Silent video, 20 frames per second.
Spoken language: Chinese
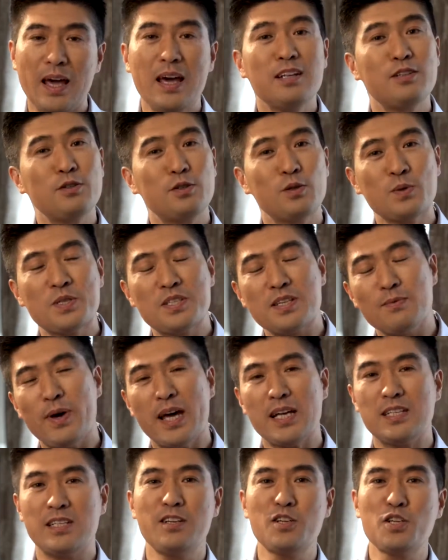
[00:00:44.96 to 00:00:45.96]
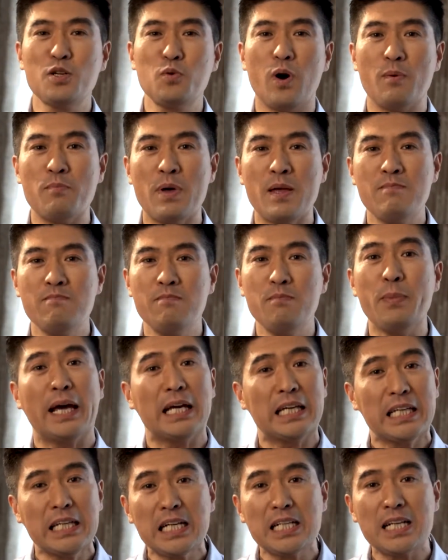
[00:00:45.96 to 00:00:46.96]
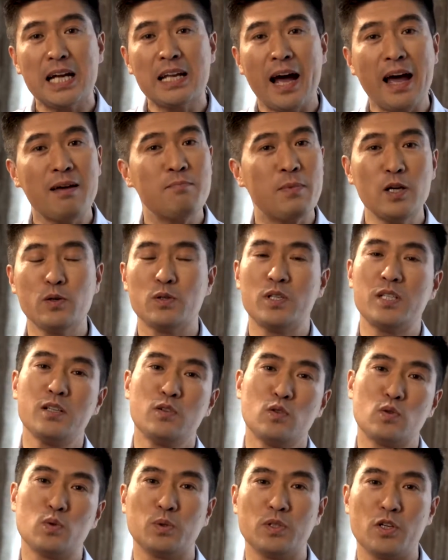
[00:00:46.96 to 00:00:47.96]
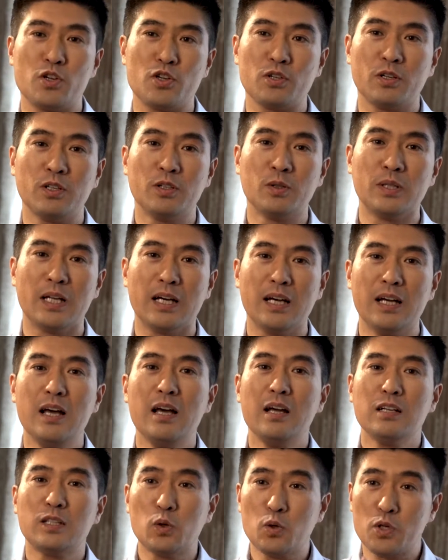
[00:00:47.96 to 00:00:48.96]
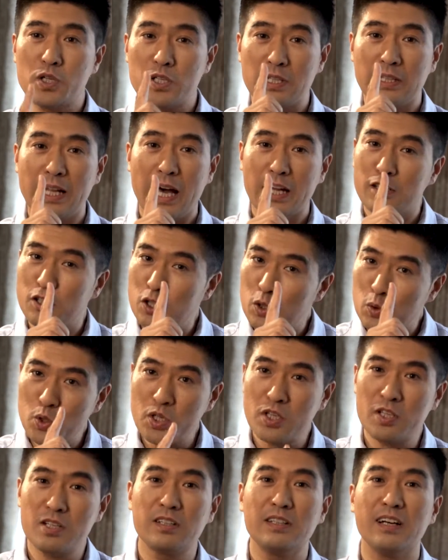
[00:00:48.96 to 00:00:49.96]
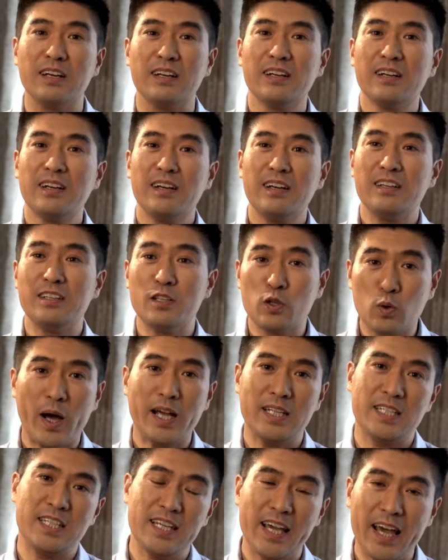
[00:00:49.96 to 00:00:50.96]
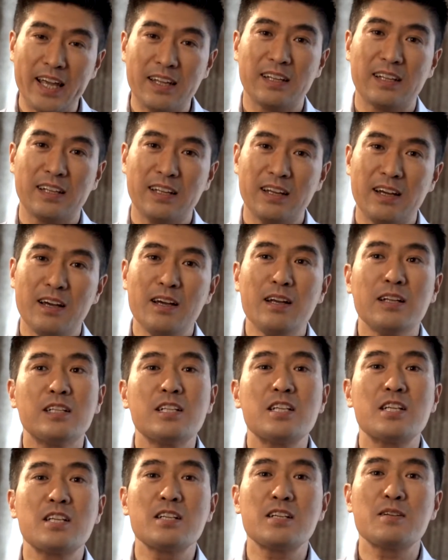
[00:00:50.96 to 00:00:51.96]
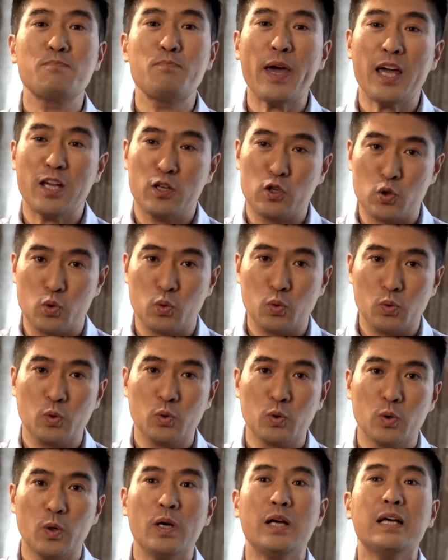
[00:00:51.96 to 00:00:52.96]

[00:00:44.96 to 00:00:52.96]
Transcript: 弟兄姊妹，其实我们每一个人还没有信主的时候呢，都是那丢失的一块钱，是被主